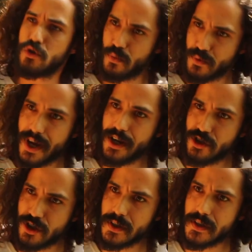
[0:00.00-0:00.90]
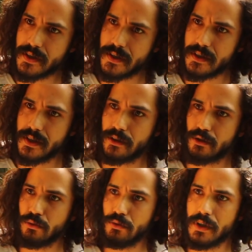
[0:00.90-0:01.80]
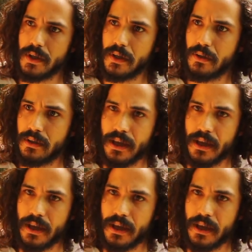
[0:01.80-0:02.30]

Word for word: somos artistas, que tudo que,